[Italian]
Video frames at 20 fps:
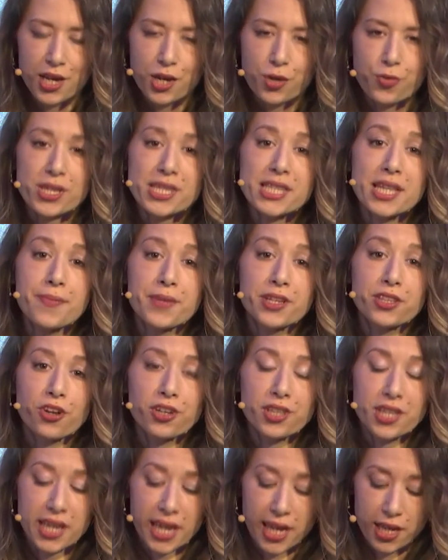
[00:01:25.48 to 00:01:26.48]
queste
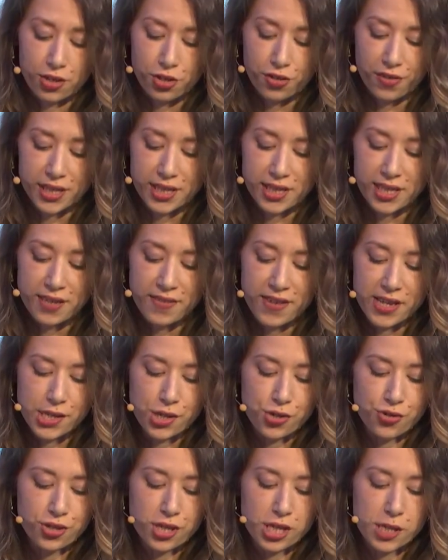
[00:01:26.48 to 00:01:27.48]
metodiche
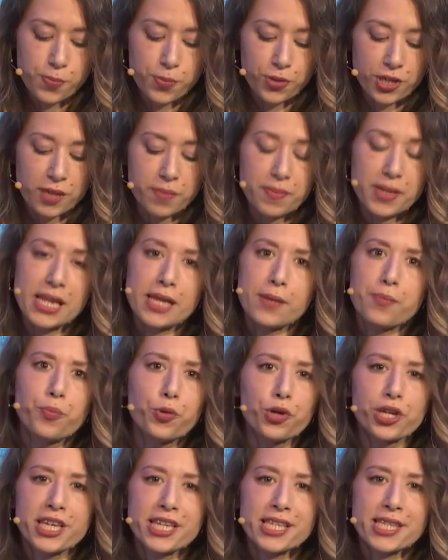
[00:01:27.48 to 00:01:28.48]
innovative sono disponibili
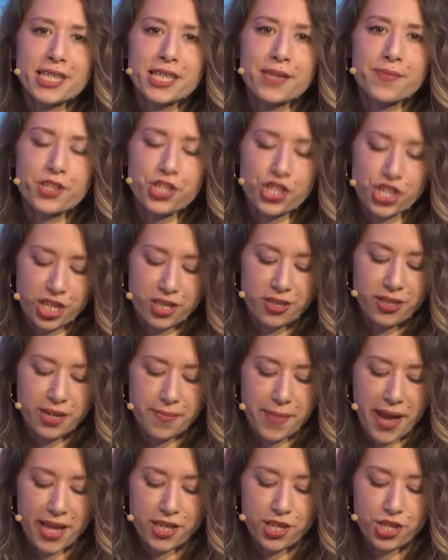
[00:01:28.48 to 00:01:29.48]
in pochissimi
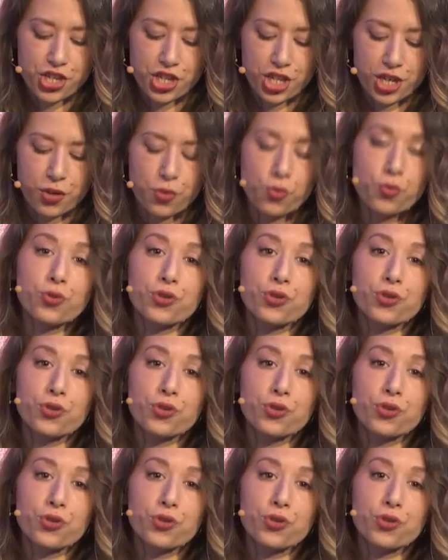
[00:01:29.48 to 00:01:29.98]
centri medici.